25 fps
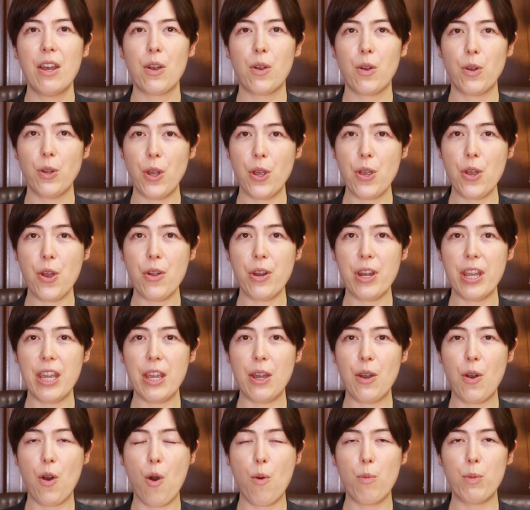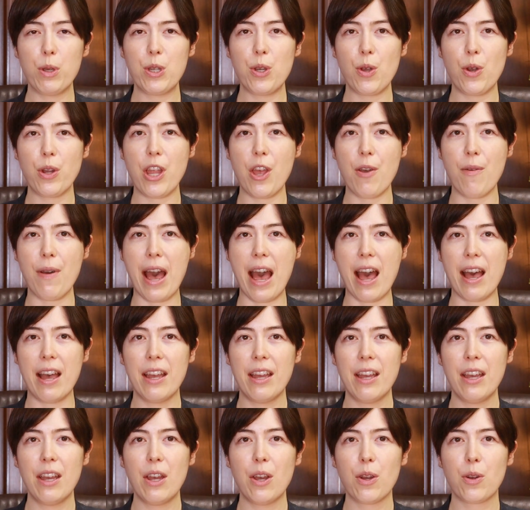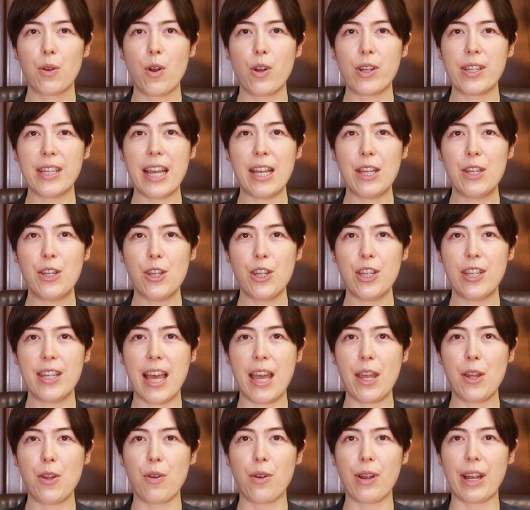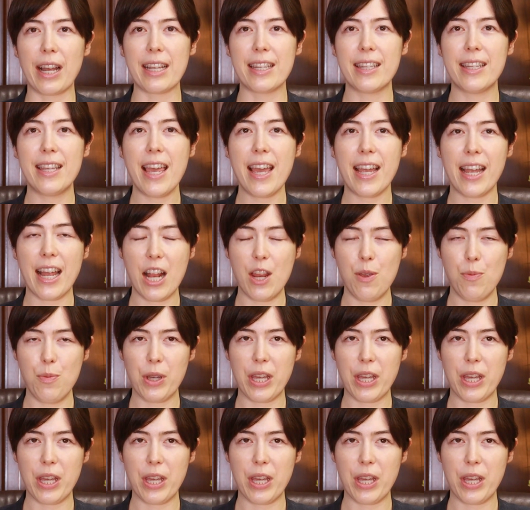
このように法務省では国際仲裁の活性化に